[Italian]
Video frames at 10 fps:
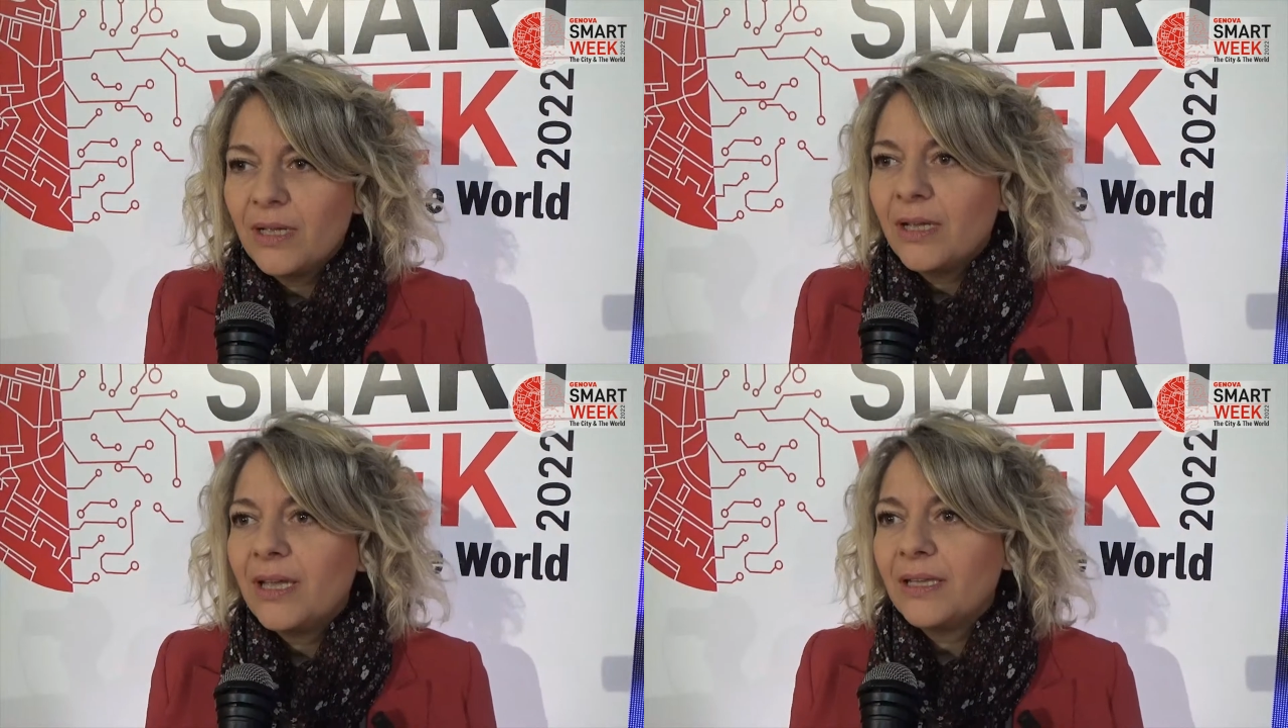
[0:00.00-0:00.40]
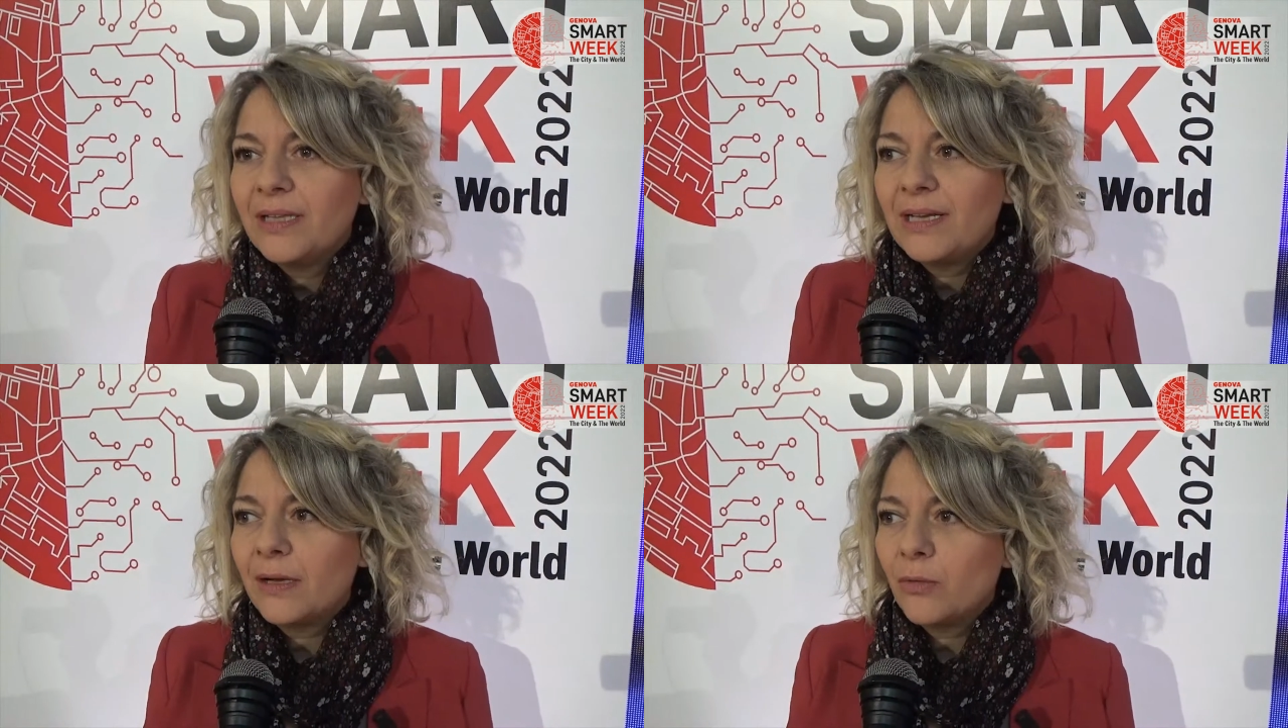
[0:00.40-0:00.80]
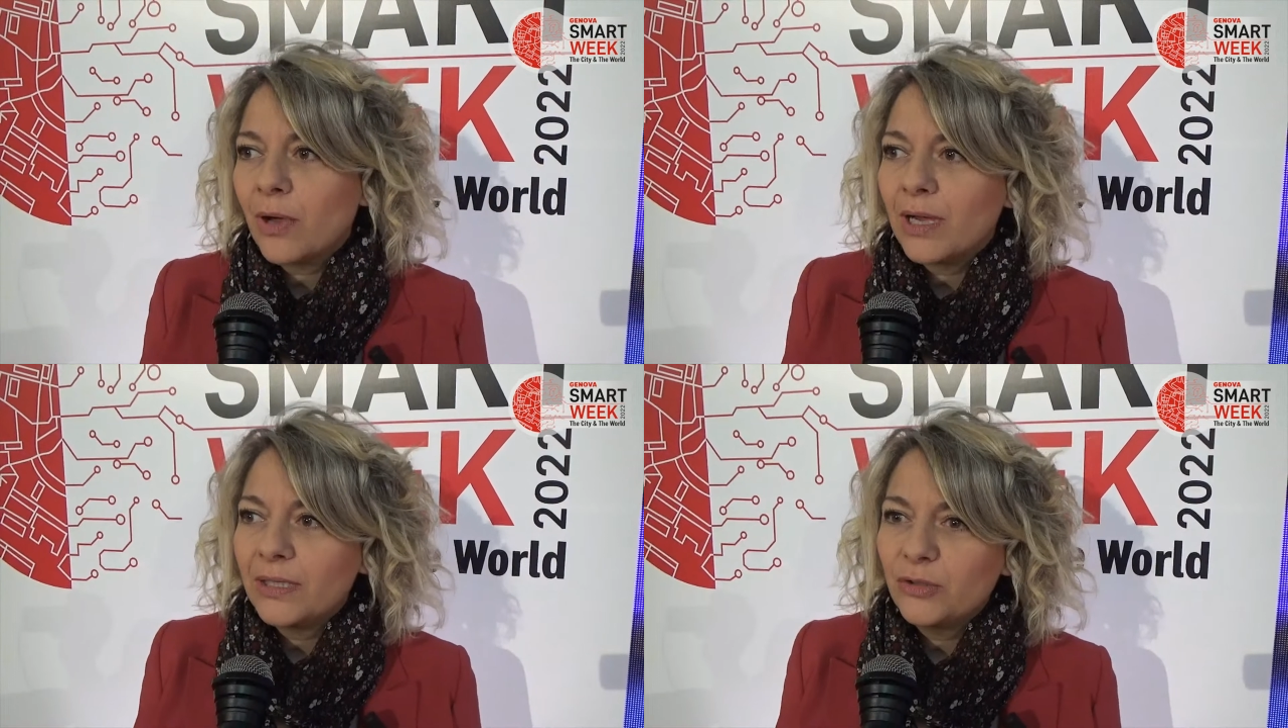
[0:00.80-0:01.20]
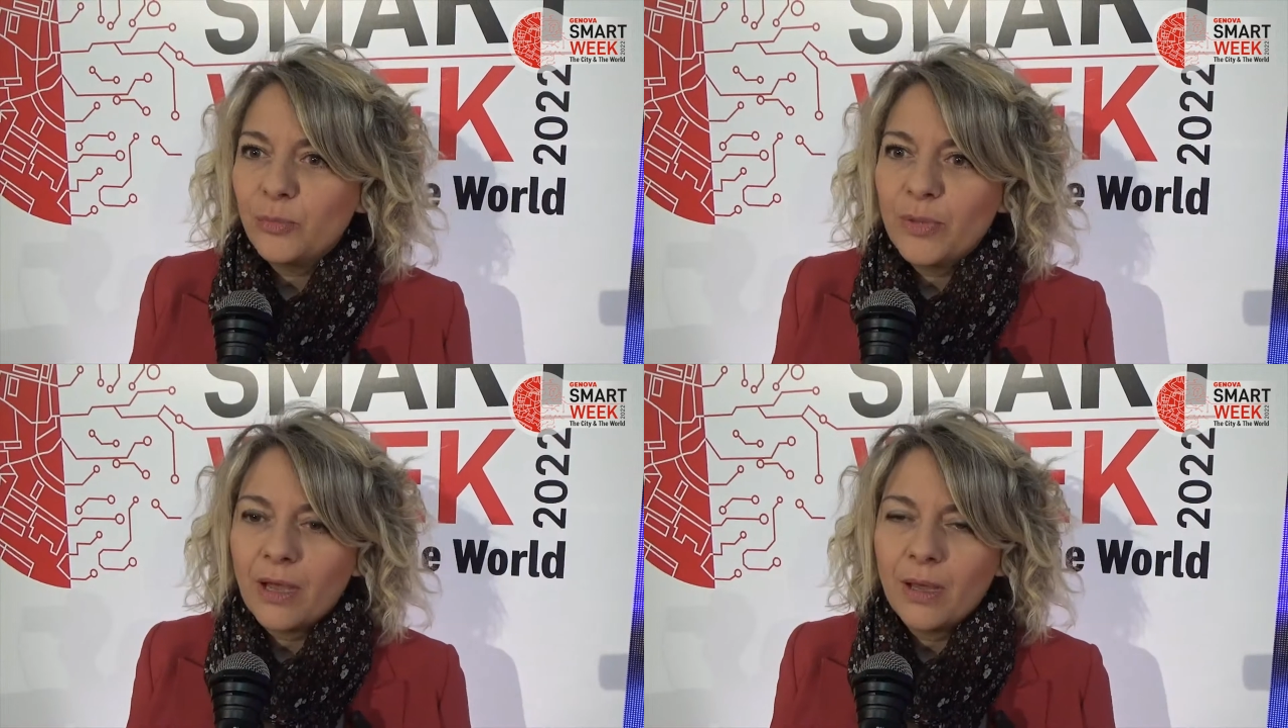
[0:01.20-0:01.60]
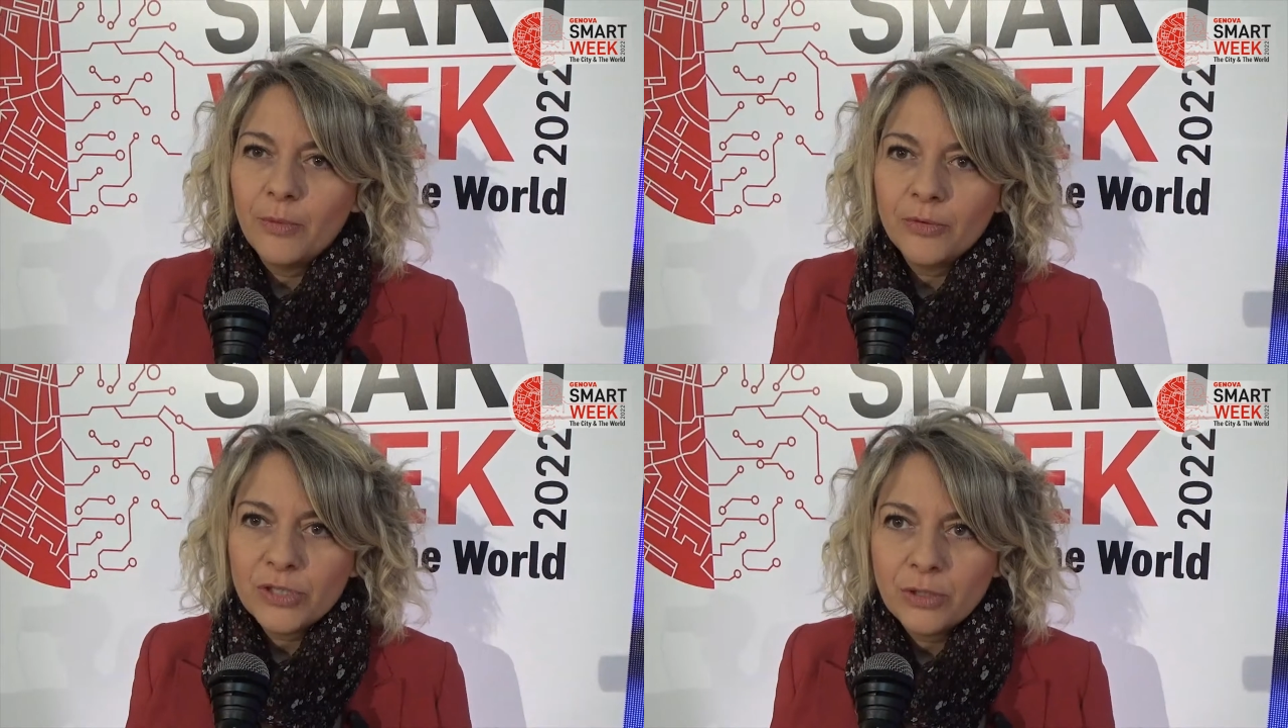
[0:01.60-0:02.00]
e della quale
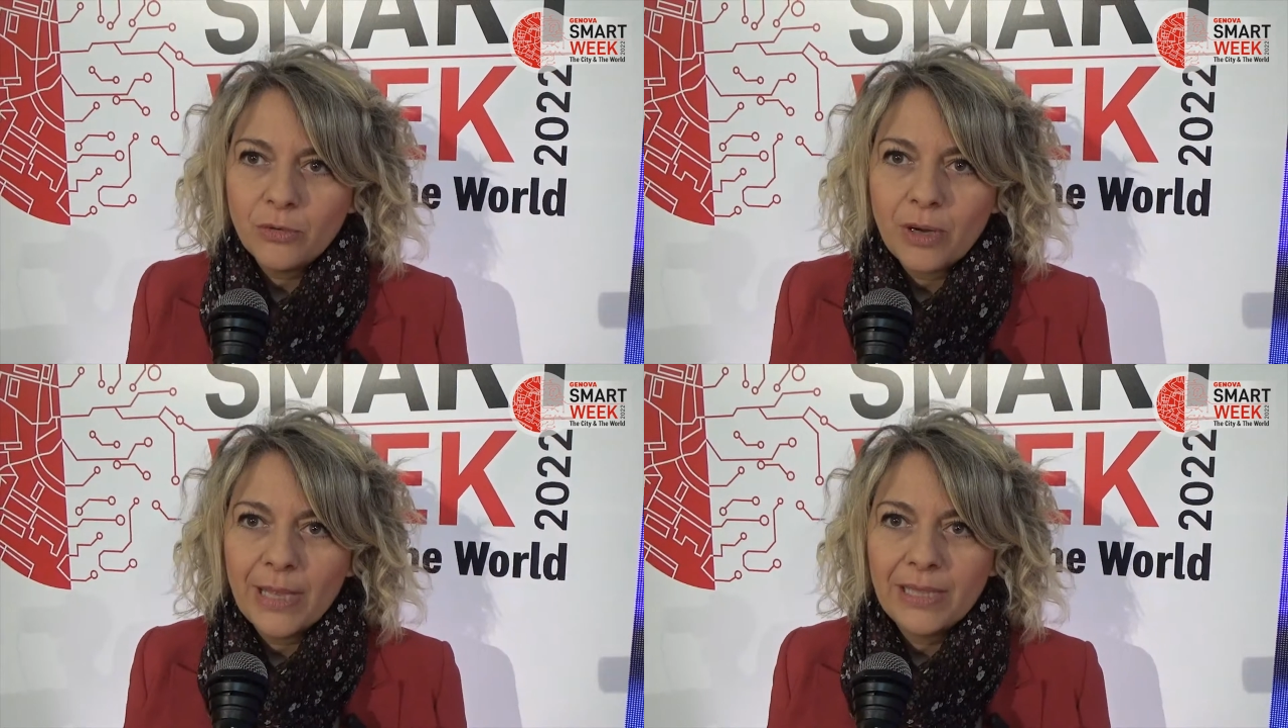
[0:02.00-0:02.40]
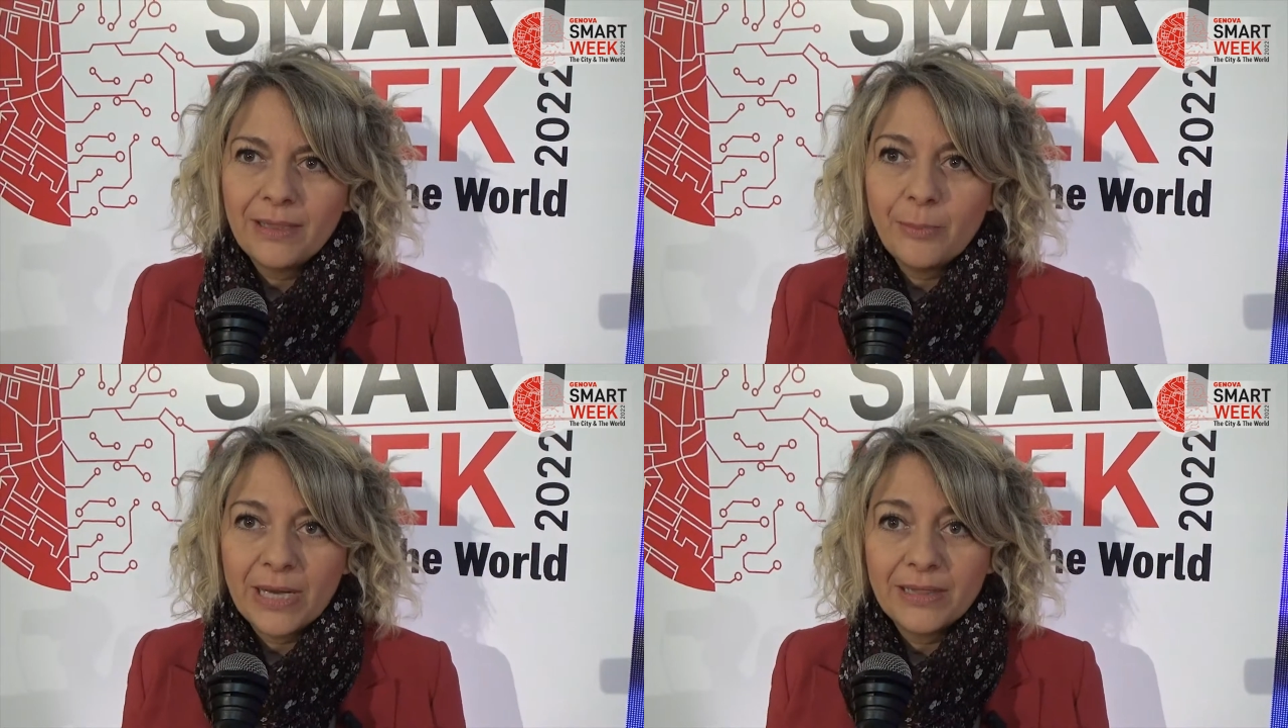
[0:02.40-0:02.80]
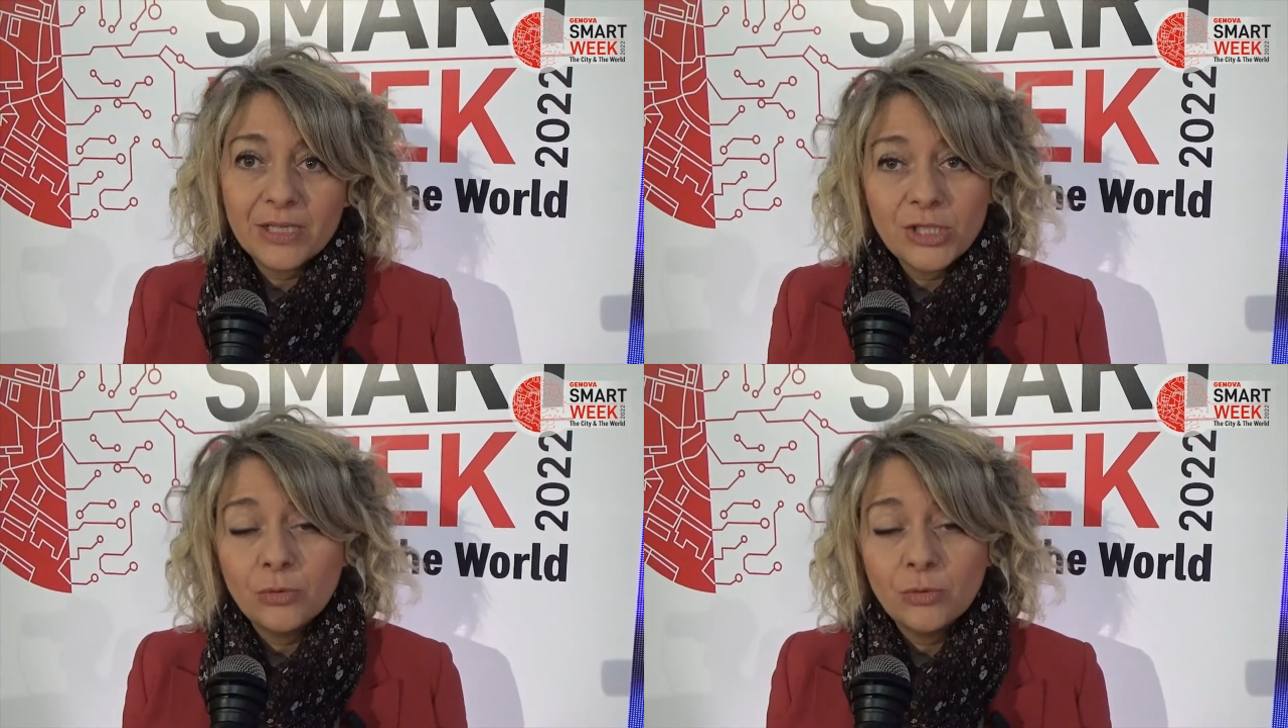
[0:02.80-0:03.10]
dobbiamo sicuramente prenderci